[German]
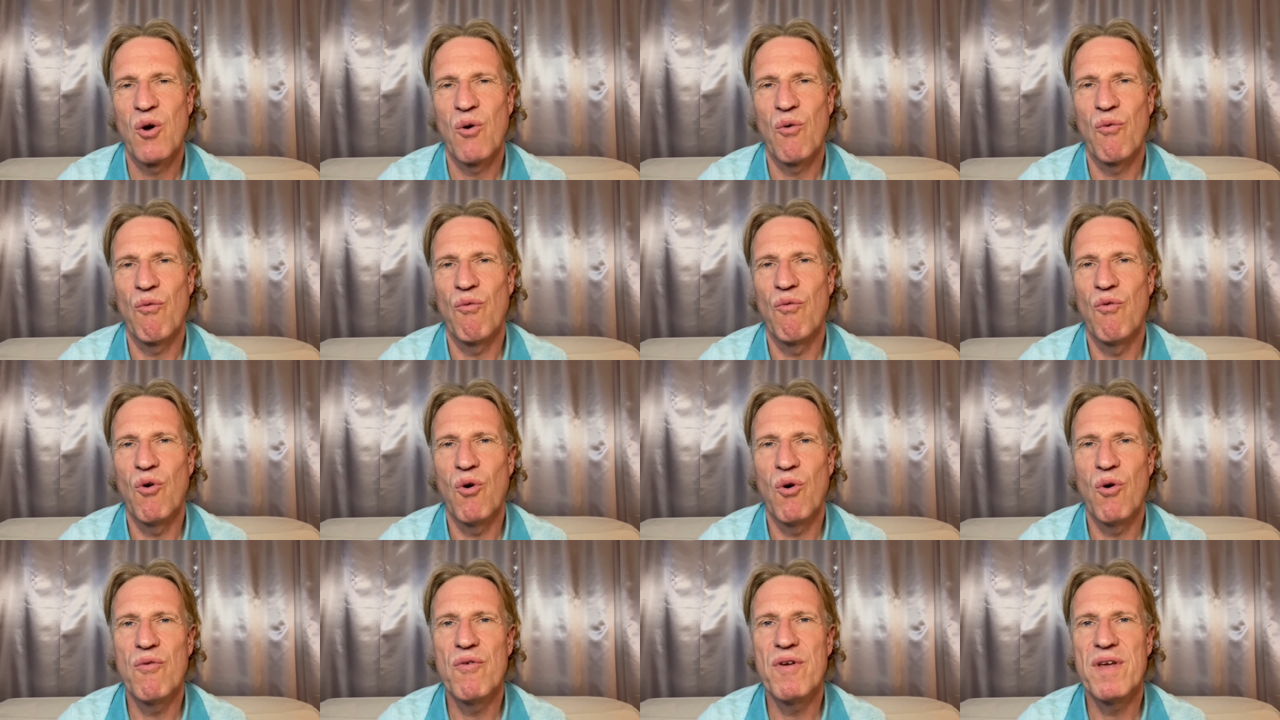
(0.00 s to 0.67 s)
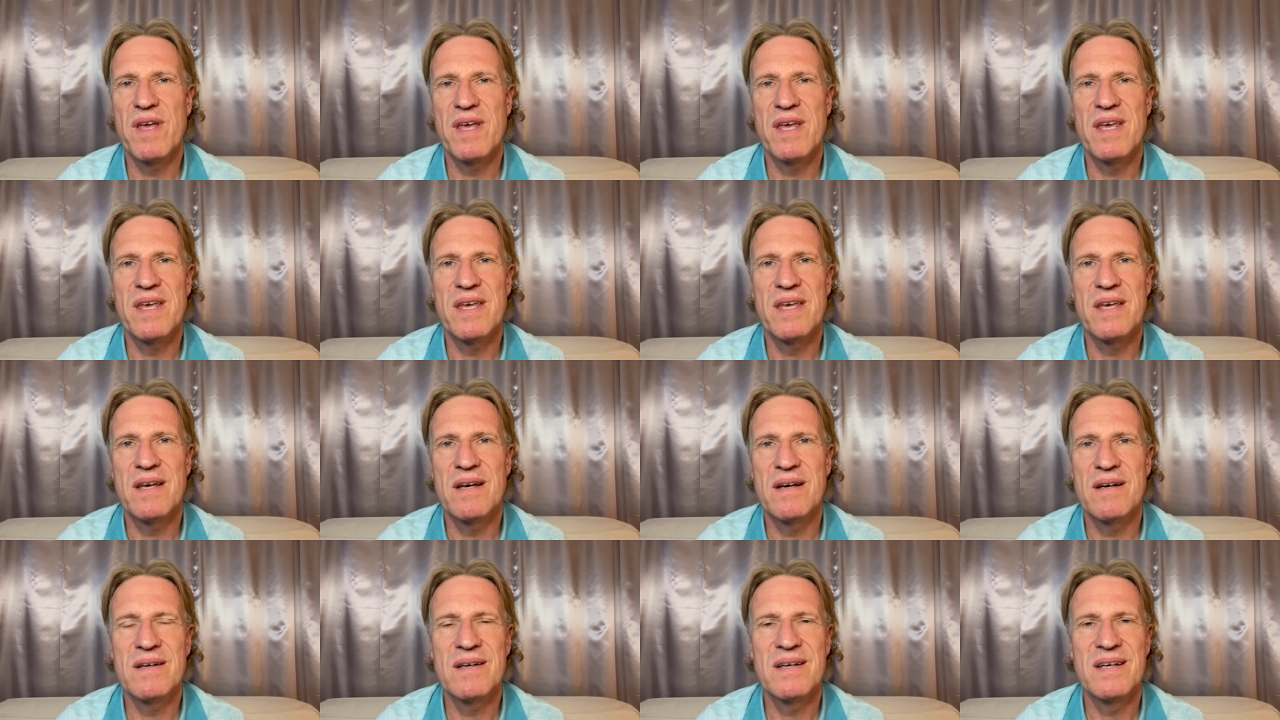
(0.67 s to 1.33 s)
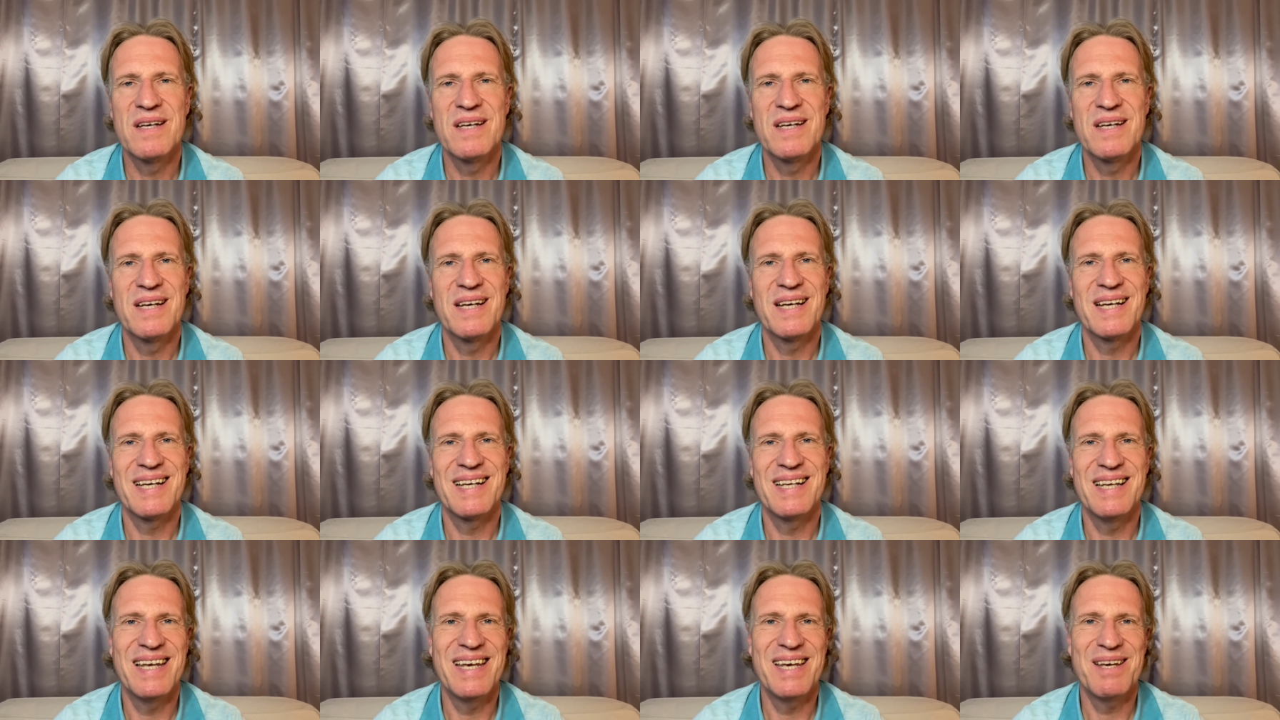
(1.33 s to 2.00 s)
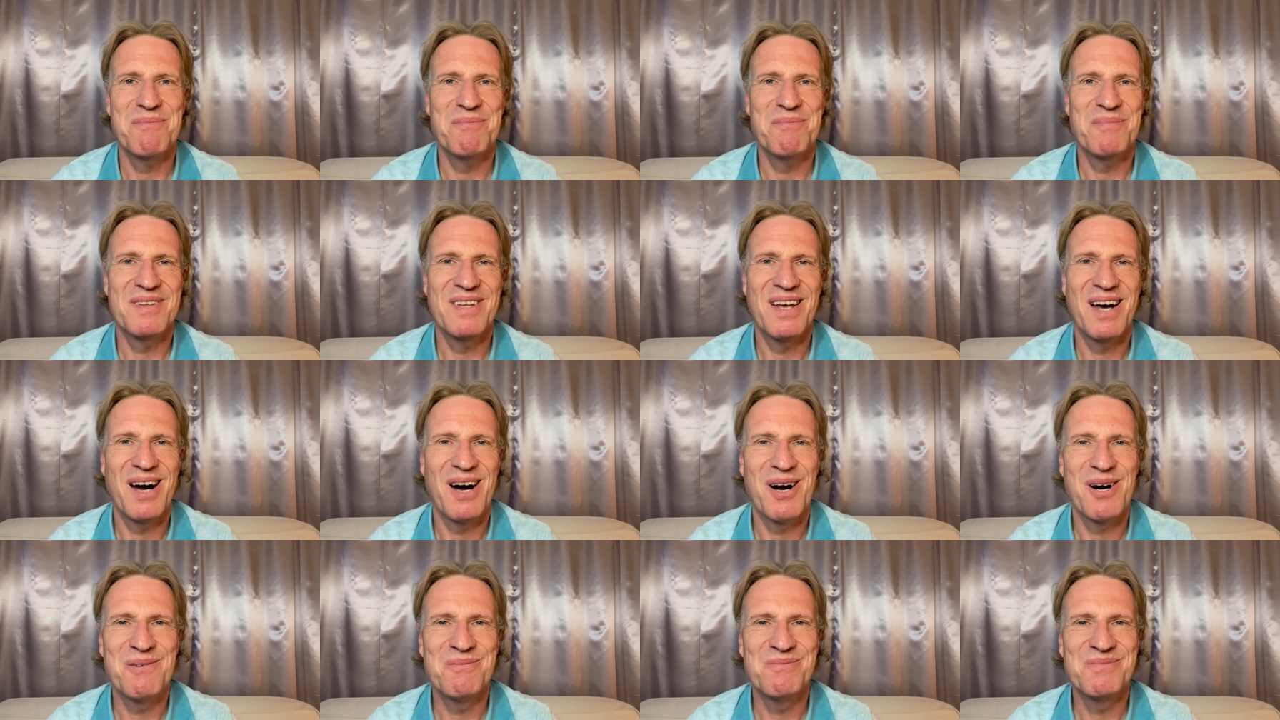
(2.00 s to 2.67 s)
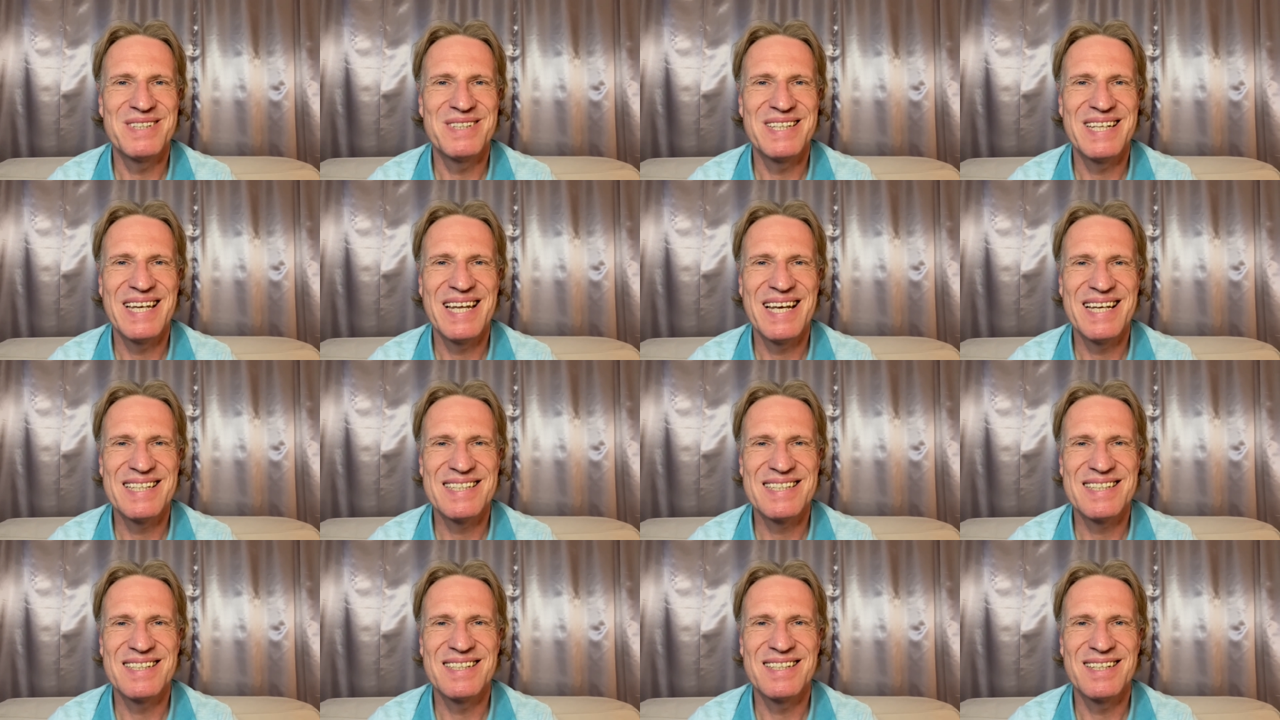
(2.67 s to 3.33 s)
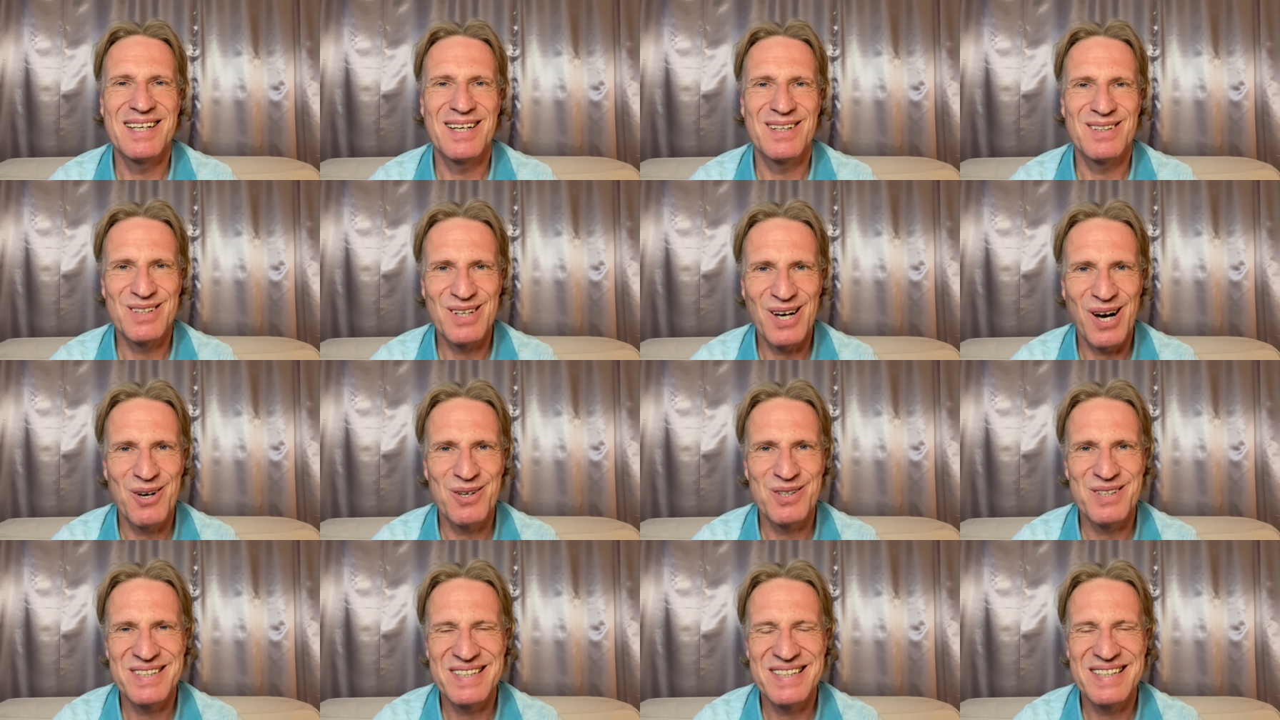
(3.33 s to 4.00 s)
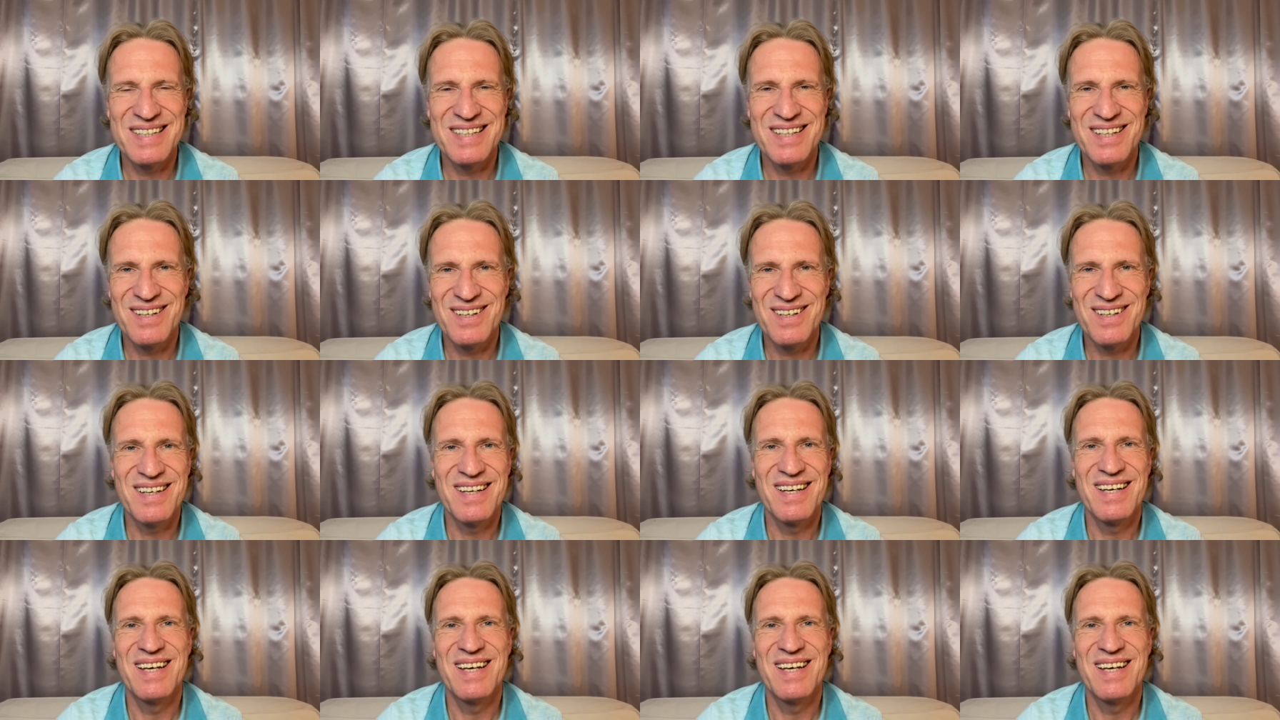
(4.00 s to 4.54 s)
wo wir hier gelebt haben die letzten Jahrtausende